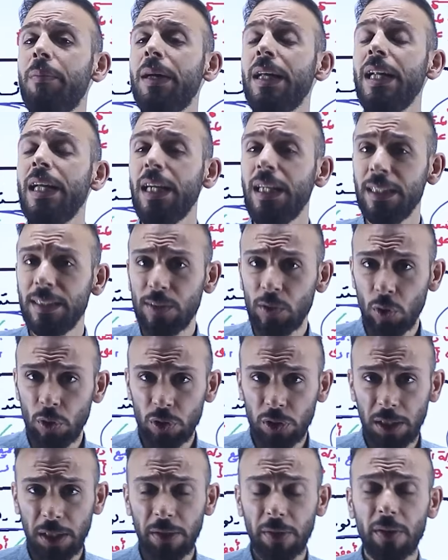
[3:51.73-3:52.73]
منح
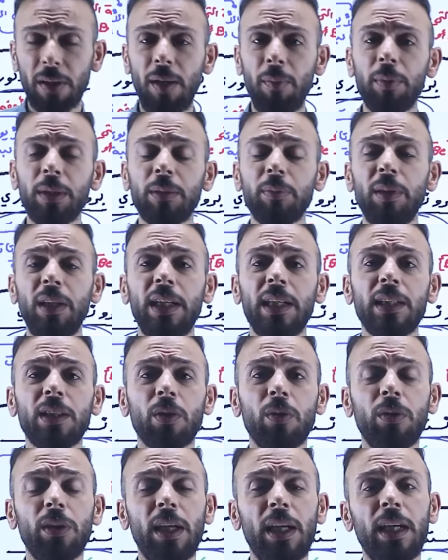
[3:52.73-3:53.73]
زوج غير رابط من
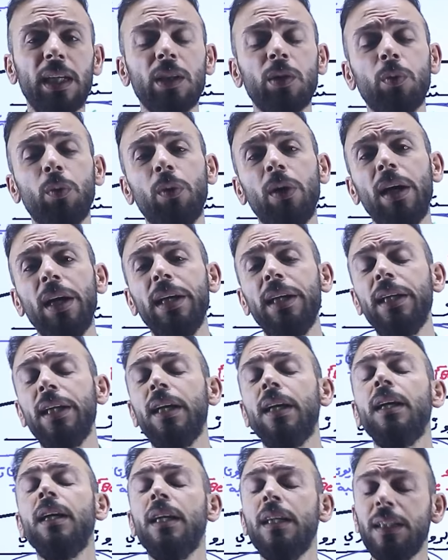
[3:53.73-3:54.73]
الإلكترونات
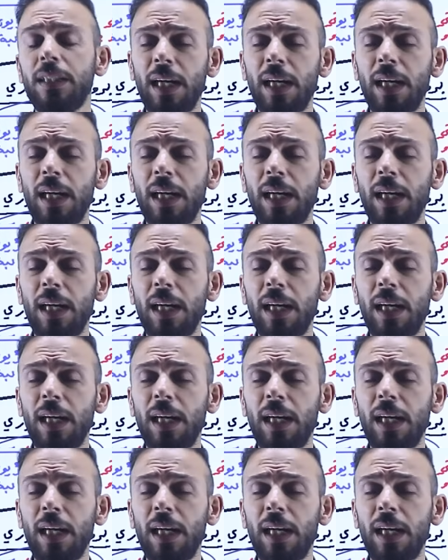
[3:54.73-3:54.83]
وهي